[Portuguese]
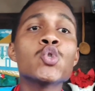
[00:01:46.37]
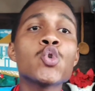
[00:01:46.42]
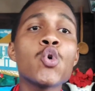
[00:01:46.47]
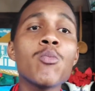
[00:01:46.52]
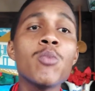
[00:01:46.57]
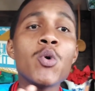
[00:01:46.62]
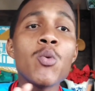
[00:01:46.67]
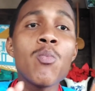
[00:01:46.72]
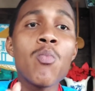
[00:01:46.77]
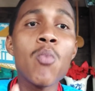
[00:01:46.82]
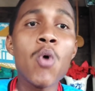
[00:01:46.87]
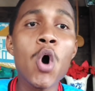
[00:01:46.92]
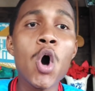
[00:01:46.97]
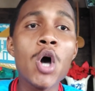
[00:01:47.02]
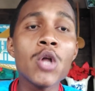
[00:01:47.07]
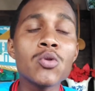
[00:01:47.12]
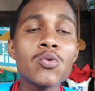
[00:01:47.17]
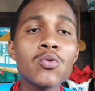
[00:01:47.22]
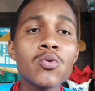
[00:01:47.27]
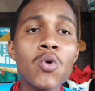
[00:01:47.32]
sobre o
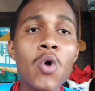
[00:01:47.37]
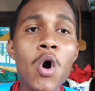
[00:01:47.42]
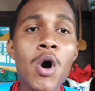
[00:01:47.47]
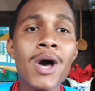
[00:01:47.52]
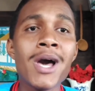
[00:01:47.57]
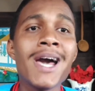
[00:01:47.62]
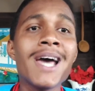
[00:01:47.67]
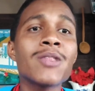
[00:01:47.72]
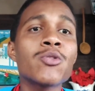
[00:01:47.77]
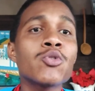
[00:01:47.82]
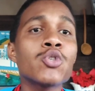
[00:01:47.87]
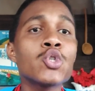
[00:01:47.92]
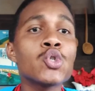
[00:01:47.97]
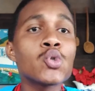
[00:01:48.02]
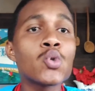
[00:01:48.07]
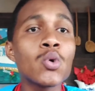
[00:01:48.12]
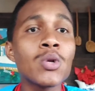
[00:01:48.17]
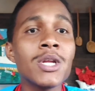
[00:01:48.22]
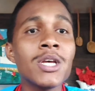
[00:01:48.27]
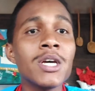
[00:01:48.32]
modo correto de
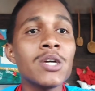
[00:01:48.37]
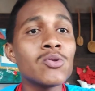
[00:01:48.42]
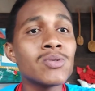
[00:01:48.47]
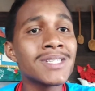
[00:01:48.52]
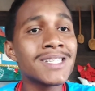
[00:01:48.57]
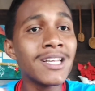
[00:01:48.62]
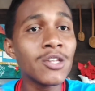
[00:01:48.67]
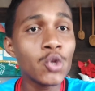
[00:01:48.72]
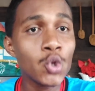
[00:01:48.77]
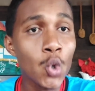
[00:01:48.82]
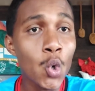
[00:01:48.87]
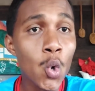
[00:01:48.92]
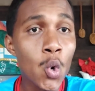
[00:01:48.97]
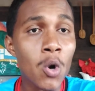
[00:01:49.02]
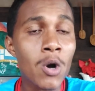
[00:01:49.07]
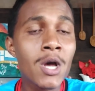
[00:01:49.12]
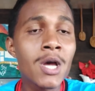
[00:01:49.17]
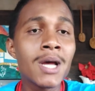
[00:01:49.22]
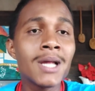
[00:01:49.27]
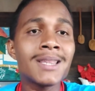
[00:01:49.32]
escolher o
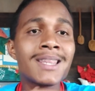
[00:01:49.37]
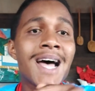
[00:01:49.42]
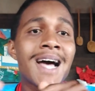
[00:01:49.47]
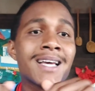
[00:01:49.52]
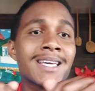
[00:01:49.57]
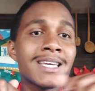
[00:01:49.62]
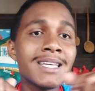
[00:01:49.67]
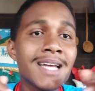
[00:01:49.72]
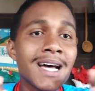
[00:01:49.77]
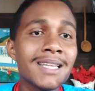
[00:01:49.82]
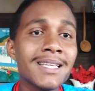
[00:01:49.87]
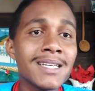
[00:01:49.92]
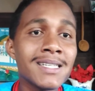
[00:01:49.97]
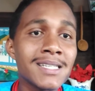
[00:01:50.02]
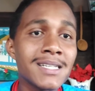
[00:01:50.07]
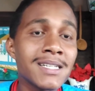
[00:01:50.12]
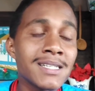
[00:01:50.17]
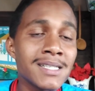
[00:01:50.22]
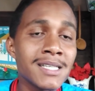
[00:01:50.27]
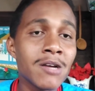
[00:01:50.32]
setor. Tá aqui na
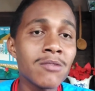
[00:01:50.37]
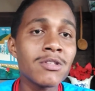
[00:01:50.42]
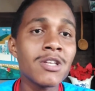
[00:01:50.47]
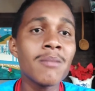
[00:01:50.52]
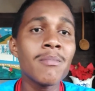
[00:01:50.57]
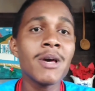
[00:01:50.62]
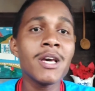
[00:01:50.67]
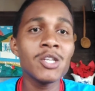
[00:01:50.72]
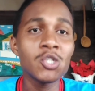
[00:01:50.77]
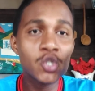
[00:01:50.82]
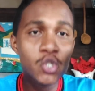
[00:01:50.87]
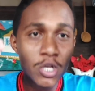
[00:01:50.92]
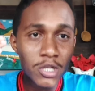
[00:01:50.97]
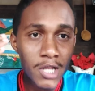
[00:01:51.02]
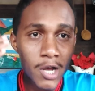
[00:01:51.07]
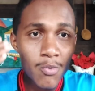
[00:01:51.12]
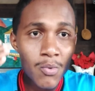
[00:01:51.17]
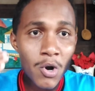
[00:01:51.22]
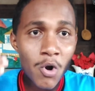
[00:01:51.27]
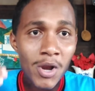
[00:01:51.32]
descrição também. Só
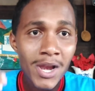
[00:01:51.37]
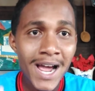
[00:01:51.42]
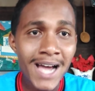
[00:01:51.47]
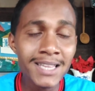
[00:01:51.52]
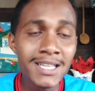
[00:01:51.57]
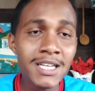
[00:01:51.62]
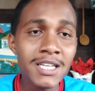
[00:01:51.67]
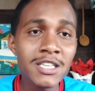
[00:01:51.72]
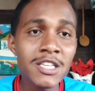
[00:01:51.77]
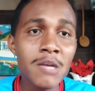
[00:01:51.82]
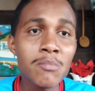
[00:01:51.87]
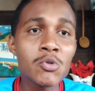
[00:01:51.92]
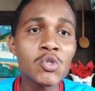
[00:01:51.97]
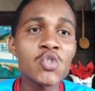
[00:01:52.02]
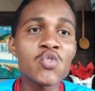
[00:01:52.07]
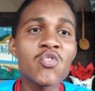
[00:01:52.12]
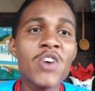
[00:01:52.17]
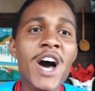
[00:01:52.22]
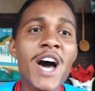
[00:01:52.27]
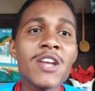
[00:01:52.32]
dá uma olhada aí,
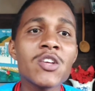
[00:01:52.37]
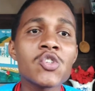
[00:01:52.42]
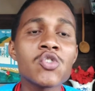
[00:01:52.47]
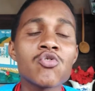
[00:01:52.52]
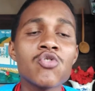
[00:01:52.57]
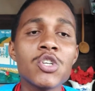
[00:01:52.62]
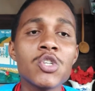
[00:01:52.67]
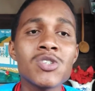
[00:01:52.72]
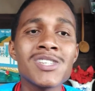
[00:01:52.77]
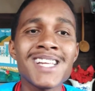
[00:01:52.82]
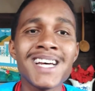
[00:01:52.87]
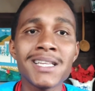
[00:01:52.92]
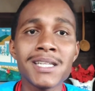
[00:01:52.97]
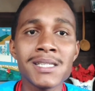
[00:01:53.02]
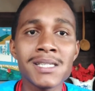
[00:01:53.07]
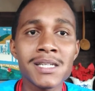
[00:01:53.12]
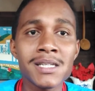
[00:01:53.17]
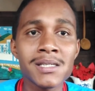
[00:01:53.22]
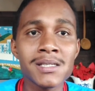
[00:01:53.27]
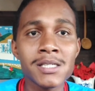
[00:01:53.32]
temos vários vídeos na
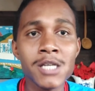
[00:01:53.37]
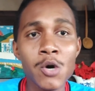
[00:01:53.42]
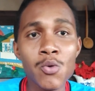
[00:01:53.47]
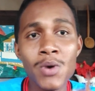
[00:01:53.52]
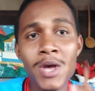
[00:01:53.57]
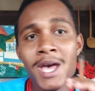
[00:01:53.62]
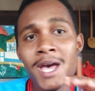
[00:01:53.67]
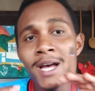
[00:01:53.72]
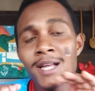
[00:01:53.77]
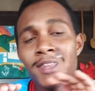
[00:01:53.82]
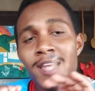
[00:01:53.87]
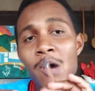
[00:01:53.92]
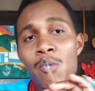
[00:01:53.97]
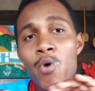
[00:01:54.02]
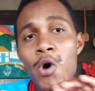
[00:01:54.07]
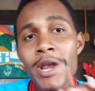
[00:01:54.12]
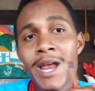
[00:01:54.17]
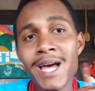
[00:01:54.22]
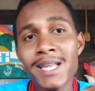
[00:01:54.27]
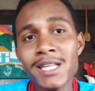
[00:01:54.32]
descrição. Dá
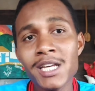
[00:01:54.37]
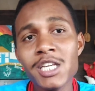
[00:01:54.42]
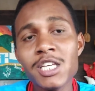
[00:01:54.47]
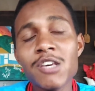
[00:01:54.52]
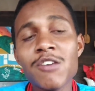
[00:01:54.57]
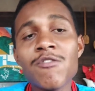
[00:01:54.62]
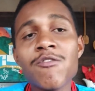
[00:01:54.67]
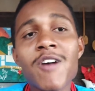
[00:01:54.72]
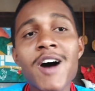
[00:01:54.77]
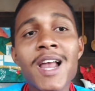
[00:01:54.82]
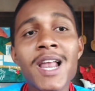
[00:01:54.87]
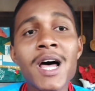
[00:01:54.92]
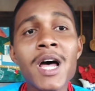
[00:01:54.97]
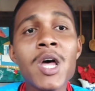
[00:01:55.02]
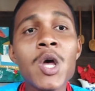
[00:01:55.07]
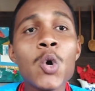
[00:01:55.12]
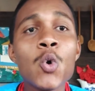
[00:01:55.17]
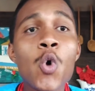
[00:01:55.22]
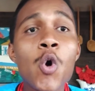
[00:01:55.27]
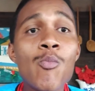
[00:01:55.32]
uma olhada aí que fala
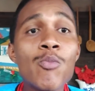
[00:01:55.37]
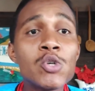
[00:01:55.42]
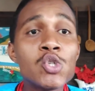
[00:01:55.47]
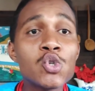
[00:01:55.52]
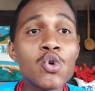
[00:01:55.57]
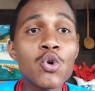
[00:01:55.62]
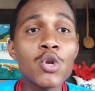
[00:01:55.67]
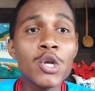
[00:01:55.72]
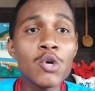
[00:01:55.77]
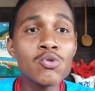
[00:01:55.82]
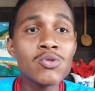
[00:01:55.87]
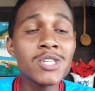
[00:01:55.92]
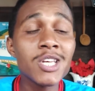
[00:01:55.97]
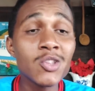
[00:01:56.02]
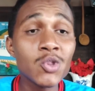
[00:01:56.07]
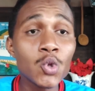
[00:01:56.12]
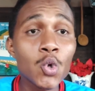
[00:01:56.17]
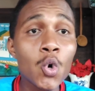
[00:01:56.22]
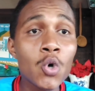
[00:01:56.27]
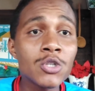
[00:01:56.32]
como escolher o
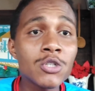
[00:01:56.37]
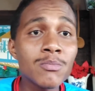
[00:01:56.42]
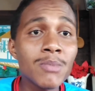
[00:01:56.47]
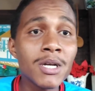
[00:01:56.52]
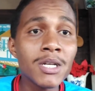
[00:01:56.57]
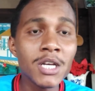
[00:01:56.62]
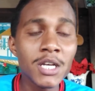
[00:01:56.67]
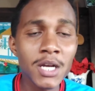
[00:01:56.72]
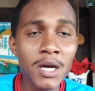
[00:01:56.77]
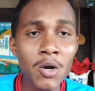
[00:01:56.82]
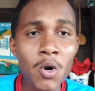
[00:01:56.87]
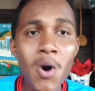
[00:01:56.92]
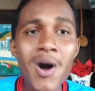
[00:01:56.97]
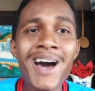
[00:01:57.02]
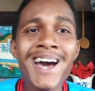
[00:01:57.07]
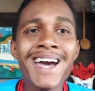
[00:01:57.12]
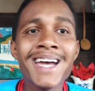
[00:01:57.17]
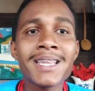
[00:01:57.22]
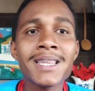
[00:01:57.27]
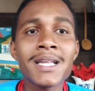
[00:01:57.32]
setor de maneira
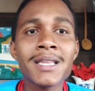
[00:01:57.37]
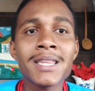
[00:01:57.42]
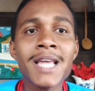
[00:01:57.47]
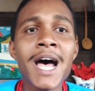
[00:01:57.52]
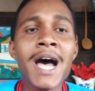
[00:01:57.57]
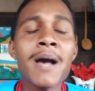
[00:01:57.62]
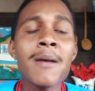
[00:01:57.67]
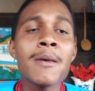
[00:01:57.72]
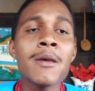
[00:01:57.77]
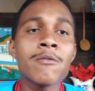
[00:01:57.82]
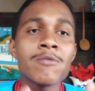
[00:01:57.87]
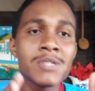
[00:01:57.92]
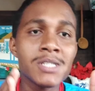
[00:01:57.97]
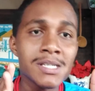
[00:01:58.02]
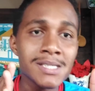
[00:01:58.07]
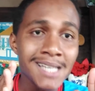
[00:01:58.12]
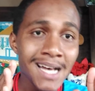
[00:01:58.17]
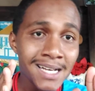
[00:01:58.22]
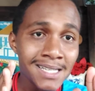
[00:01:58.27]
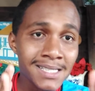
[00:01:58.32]
correta, tá?
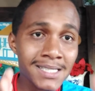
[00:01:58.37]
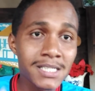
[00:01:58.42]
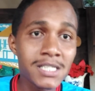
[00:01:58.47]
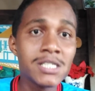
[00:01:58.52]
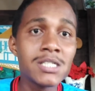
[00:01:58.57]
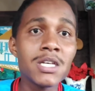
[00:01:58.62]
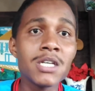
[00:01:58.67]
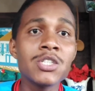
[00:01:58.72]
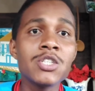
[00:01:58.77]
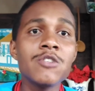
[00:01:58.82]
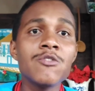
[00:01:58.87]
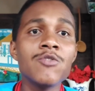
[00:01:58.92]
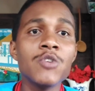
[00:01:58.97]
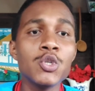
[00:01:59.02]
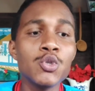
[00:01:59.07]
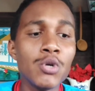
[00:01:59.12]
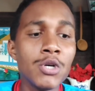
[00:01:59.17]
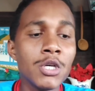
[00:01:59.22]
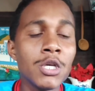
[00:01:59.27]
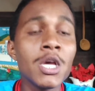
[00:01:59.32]
Vocês assistem este
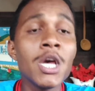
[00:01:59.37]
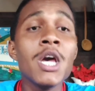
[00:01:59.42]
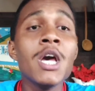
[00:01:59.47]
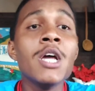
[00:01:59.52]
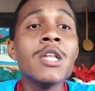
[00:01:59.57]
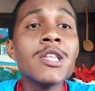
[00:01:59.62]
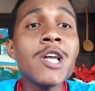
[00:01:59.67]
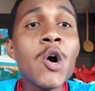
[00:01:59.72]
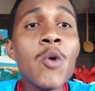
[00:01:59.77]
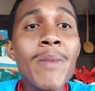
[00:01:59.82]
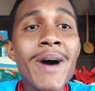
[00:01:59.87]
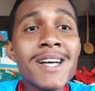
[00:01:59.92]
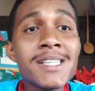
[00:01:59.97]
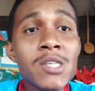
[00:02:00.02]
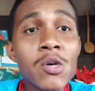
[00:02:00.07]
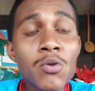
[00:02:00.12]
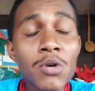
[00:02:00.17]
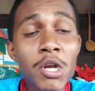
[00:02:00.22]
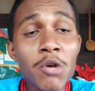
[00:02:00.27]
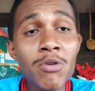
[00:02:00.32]
vídeo aí. Então,
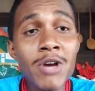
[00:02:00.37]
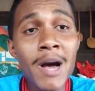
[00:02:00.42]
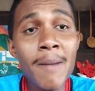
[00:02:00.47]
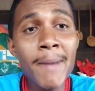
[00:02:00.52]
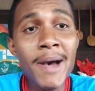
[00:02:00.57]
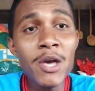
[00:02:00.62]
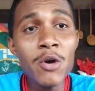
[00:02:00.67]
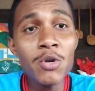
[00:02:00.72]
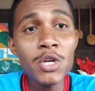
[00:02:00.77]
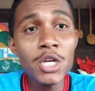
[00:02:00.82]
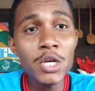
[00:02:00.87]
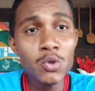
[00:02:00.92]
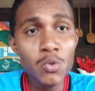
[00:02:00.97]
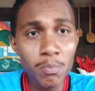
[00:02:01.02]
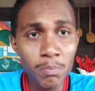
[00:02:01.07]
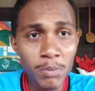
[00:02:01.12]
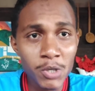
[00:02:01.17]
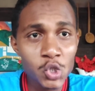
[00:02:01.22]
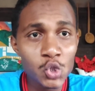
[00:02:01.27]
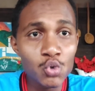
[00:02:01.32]
mas eu creio que a maioria
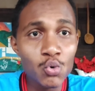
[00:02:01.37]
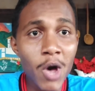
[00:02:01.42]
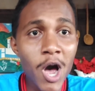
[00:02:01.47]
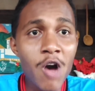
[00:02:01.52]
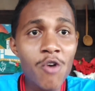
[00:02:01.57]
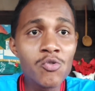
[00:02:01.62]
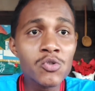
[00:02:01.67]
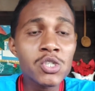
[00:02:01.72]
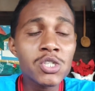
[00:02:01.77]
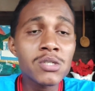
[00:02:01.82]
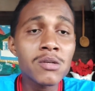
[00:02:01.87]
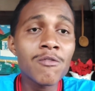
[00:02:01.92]
do pessoal